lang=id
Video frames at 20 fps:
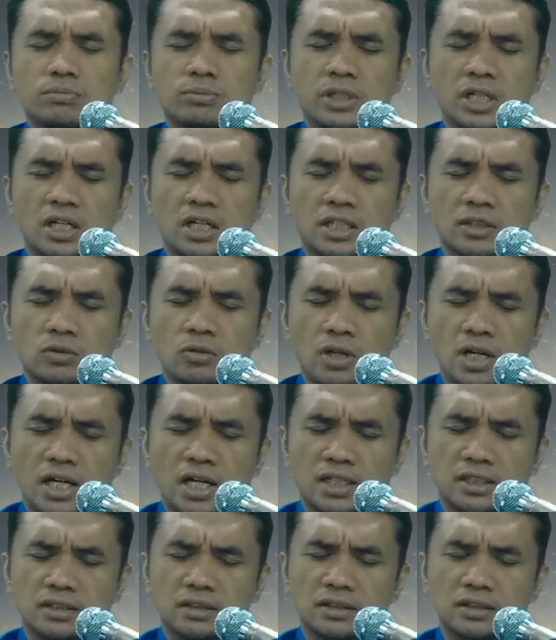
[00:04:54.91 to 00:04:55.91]
Biarlah
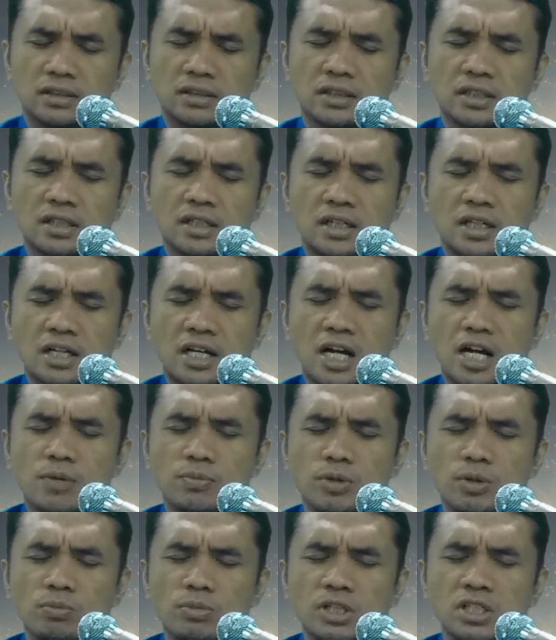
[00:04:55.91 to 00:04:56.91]
Tuhan
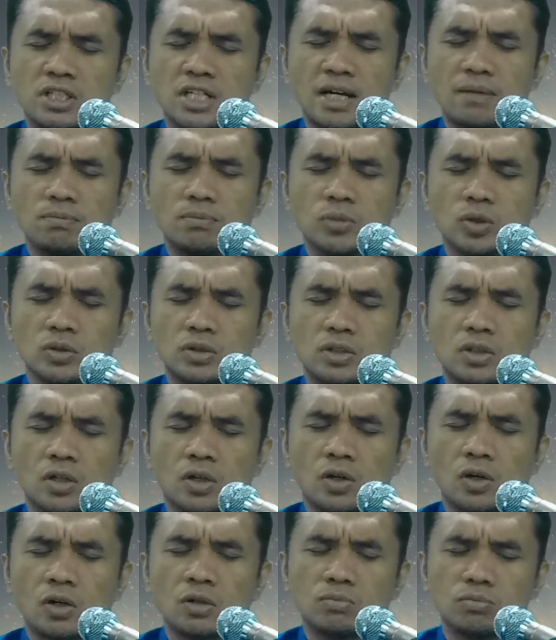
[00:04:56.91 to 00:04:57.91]
kami menyambut
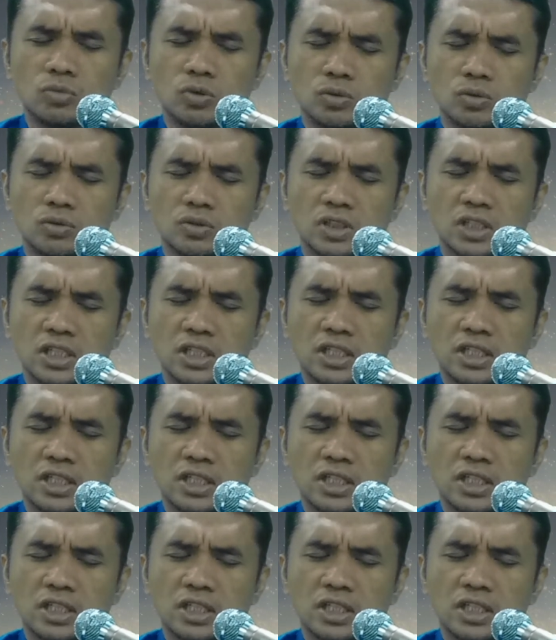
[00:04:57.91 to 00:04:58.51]
rohmu